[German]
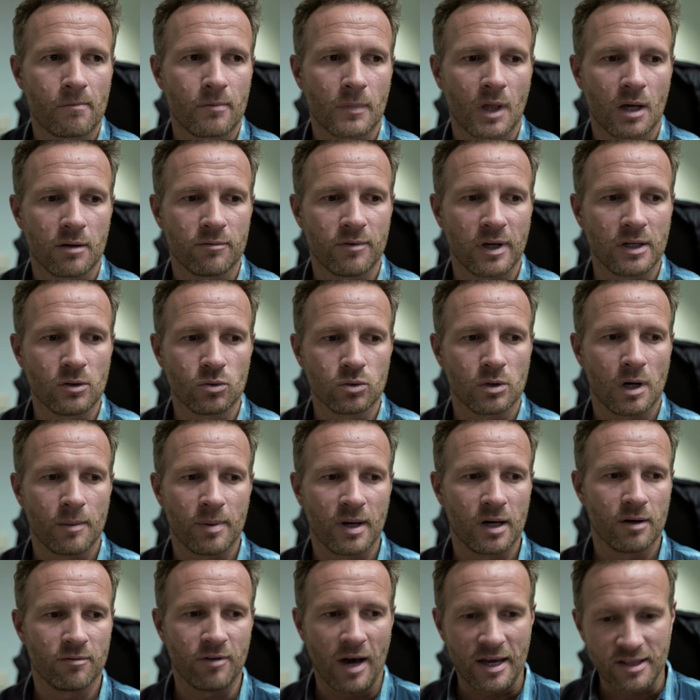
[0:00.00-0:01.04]
Wenn du
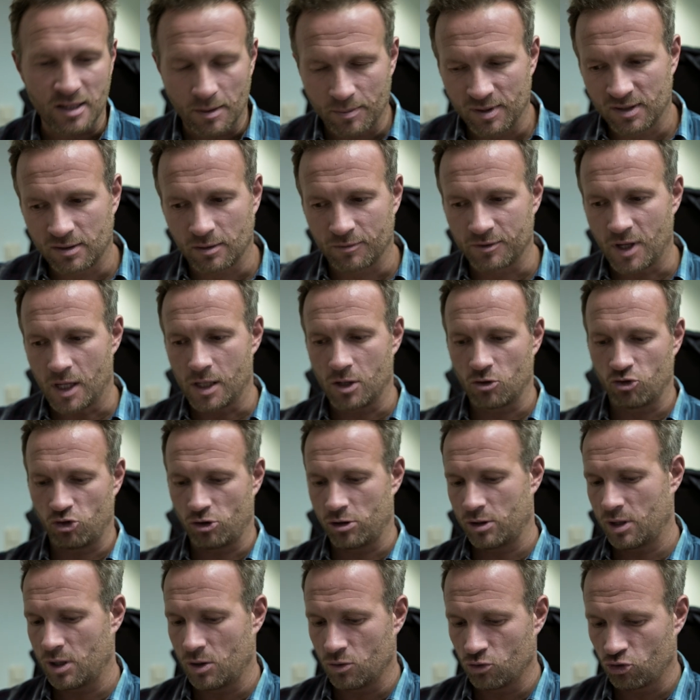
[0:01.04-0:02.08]
aber weiter bist auf deiner
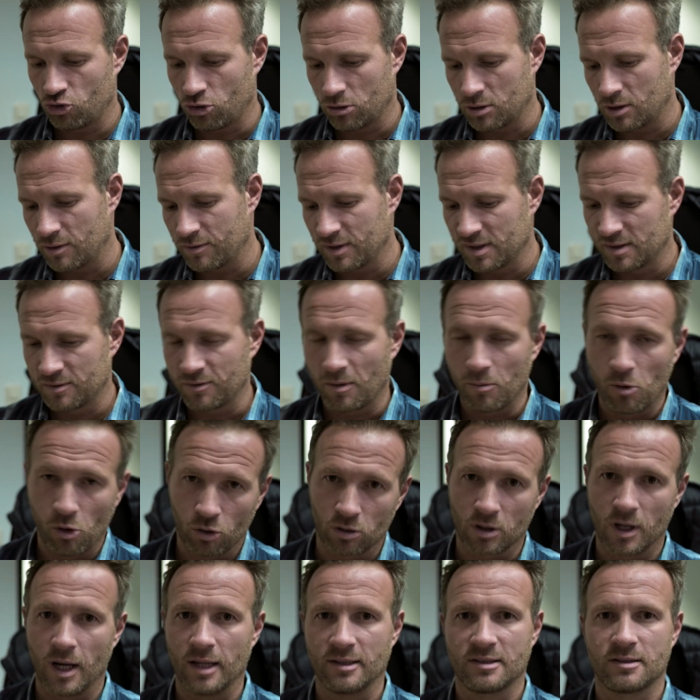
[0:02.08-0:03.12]
Journey und schon ein gewisses
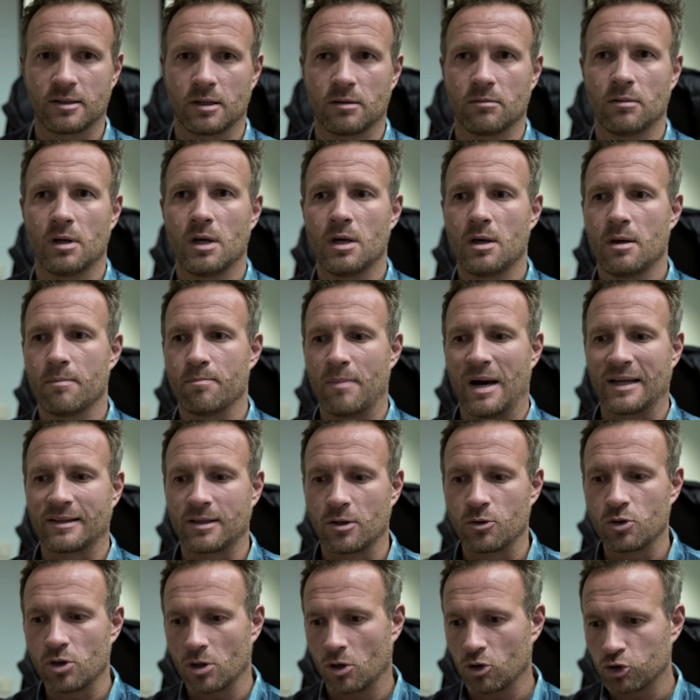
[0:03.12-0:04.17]
Vermögen hast, dann macht
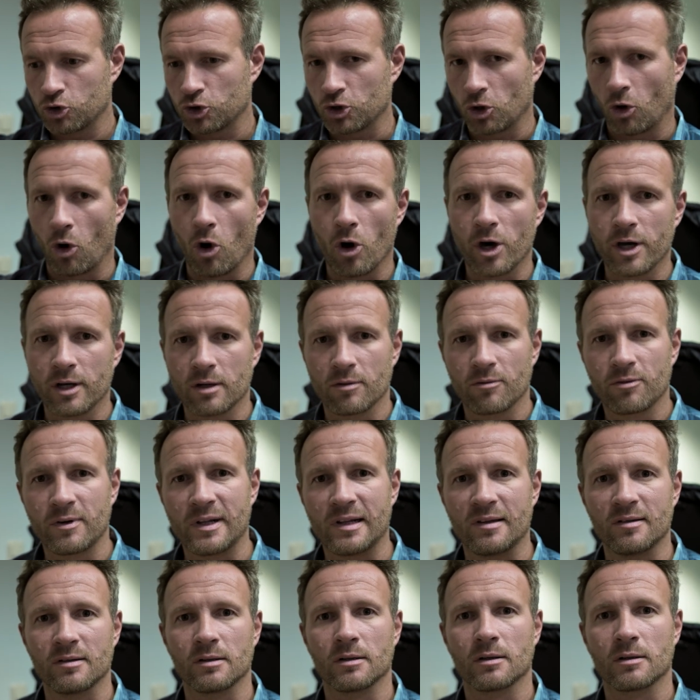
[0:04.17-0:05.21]
natürlich auch Streuen
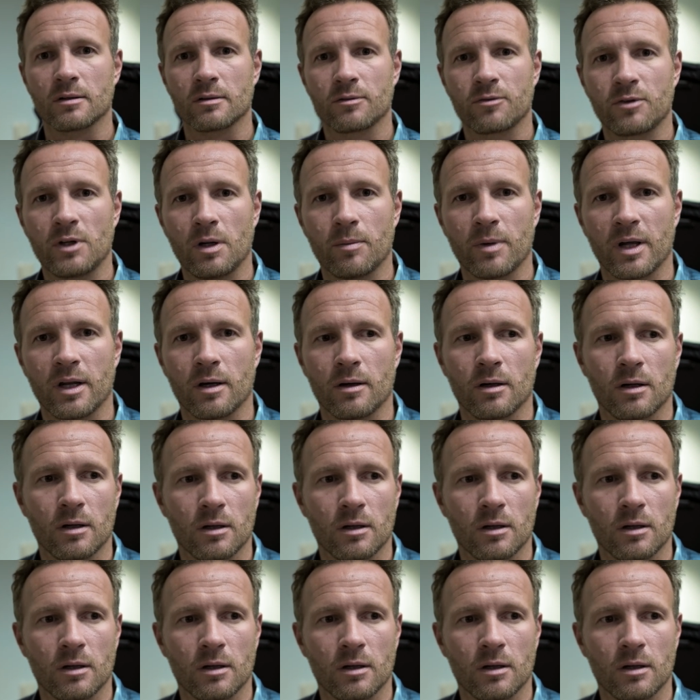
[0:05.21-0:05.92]
viel Sinn. Also viele meiner